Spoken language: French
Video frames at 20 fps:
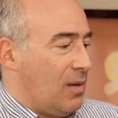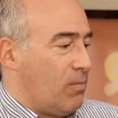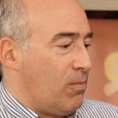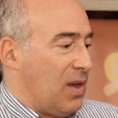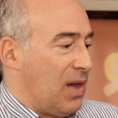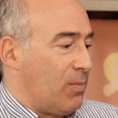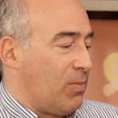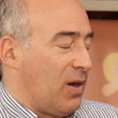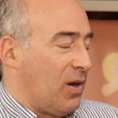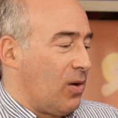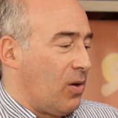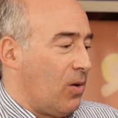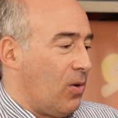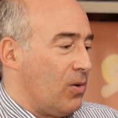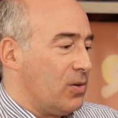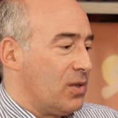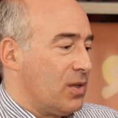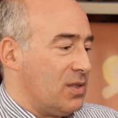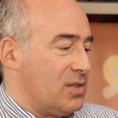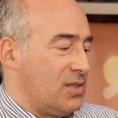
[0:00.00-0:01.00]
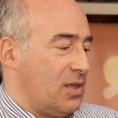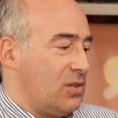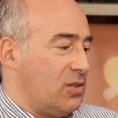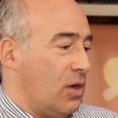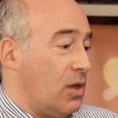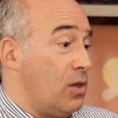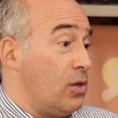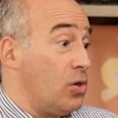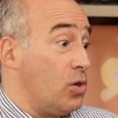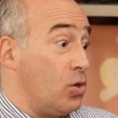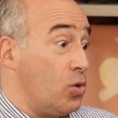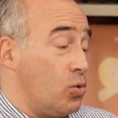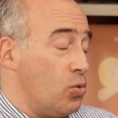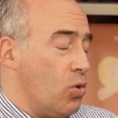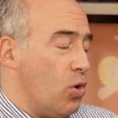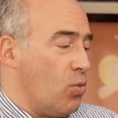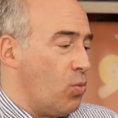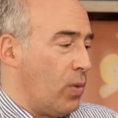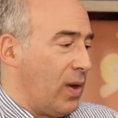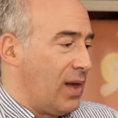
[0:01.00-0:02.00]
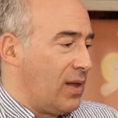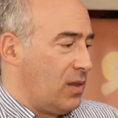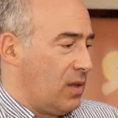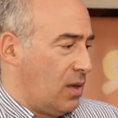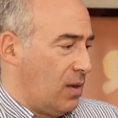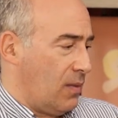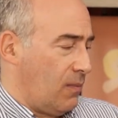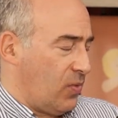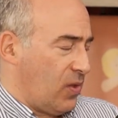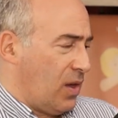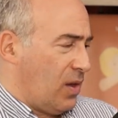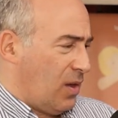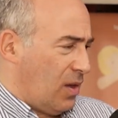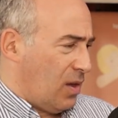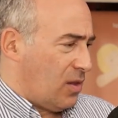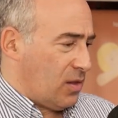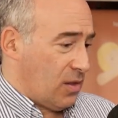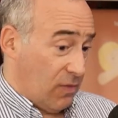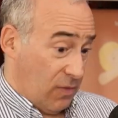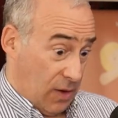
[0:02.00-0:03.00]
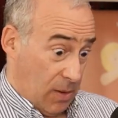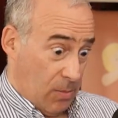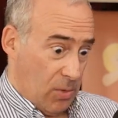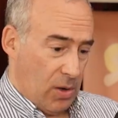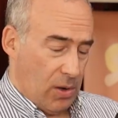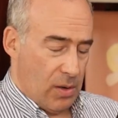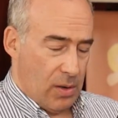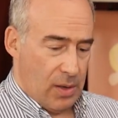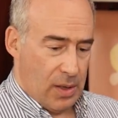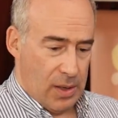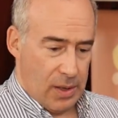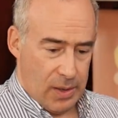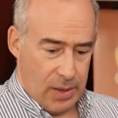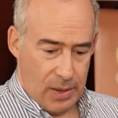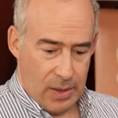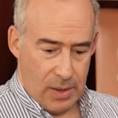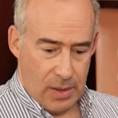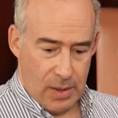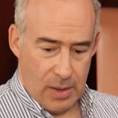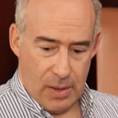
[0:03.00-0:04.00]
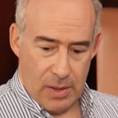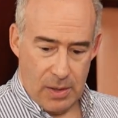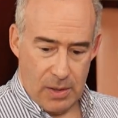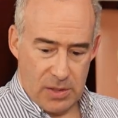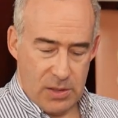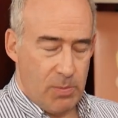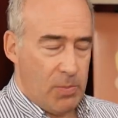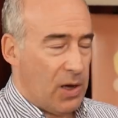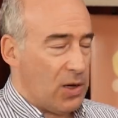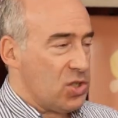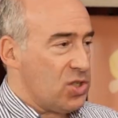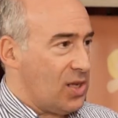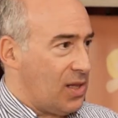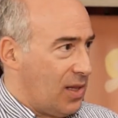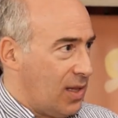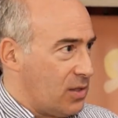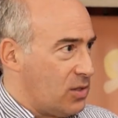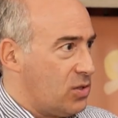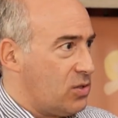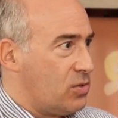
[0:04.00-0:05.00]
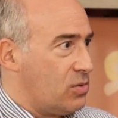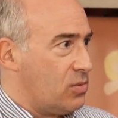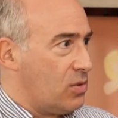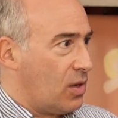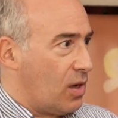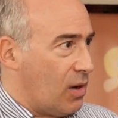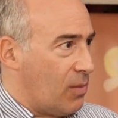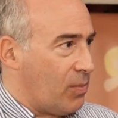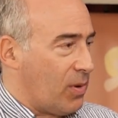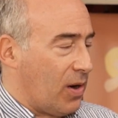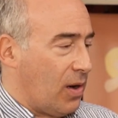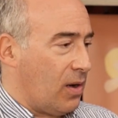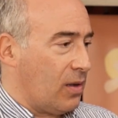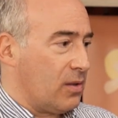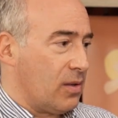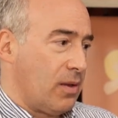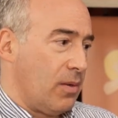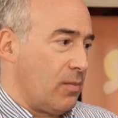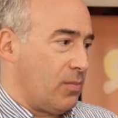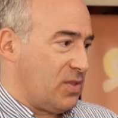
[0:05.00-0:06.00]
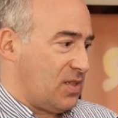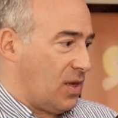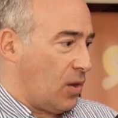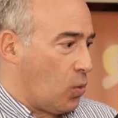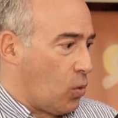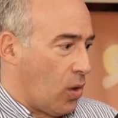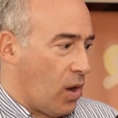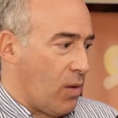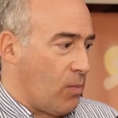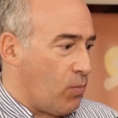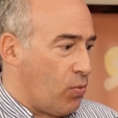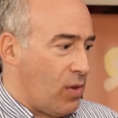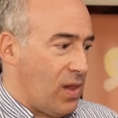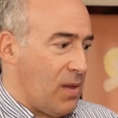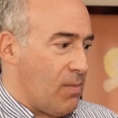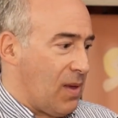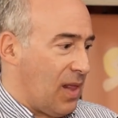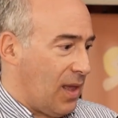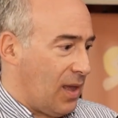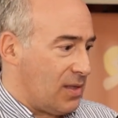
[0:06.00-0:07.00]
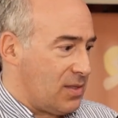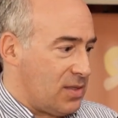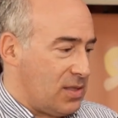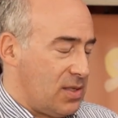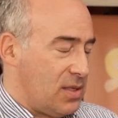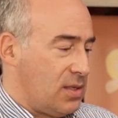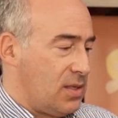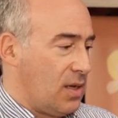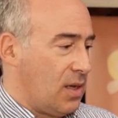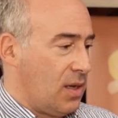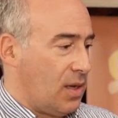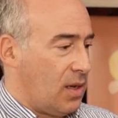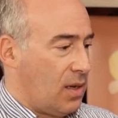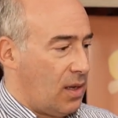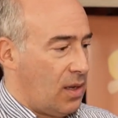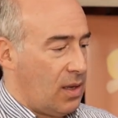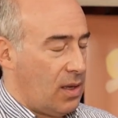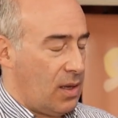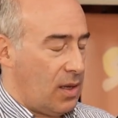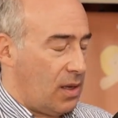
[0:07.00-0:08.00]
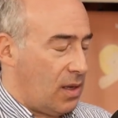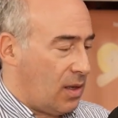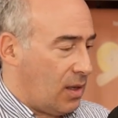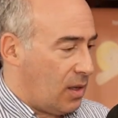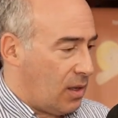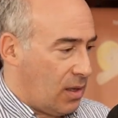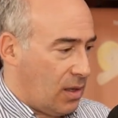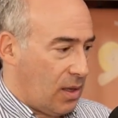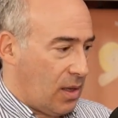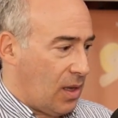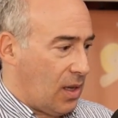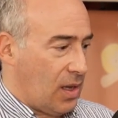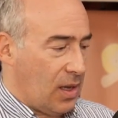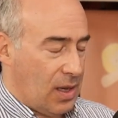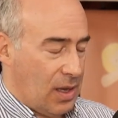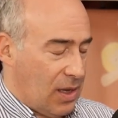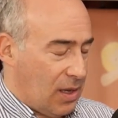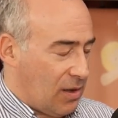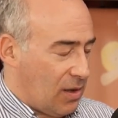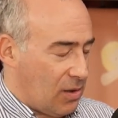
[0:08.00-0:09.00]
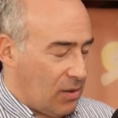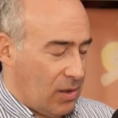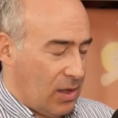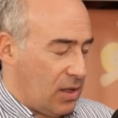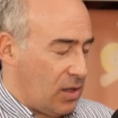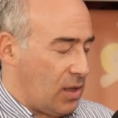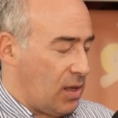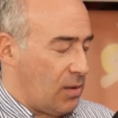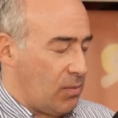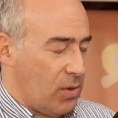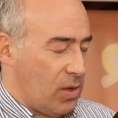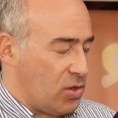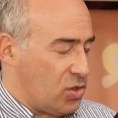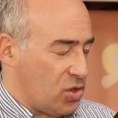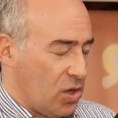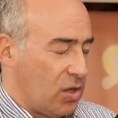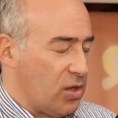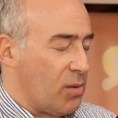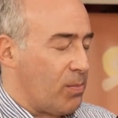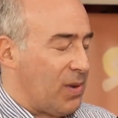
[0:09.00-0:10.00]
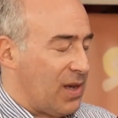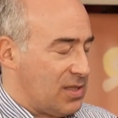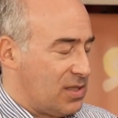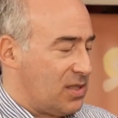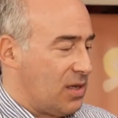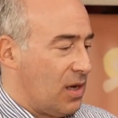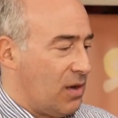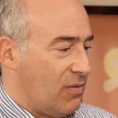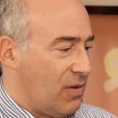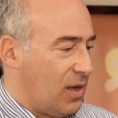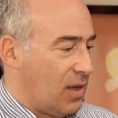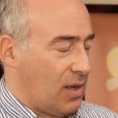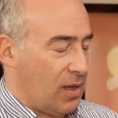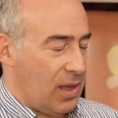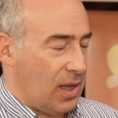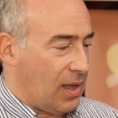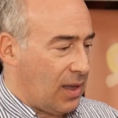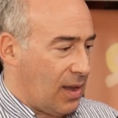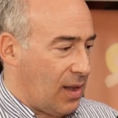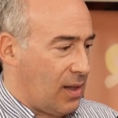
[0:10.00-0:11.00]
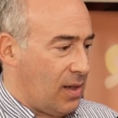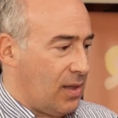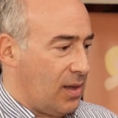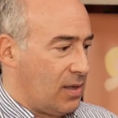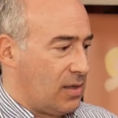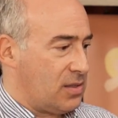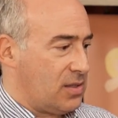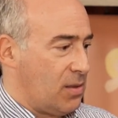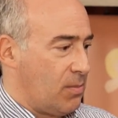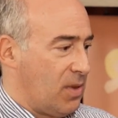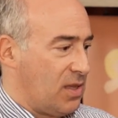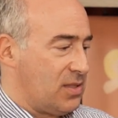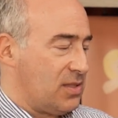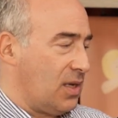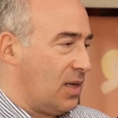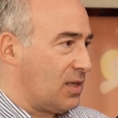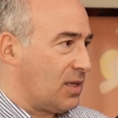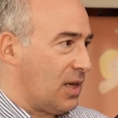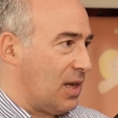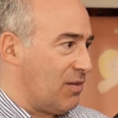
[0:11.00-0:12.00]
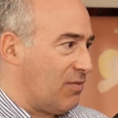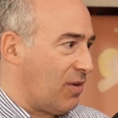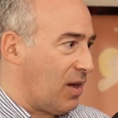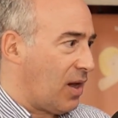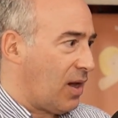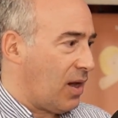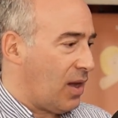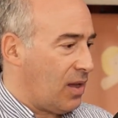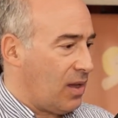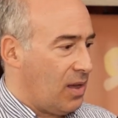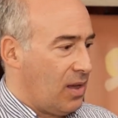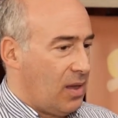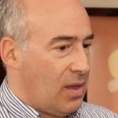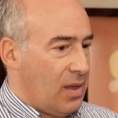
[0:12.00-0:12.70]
Mais par contre, ça donne le goût au moins de, de vraiment euh, se pencher là-dessus, comprendre euh, c'est quoi un peu les maladies, euh, les, les, les, genres de patients avec lesquels ces médecins travaillent.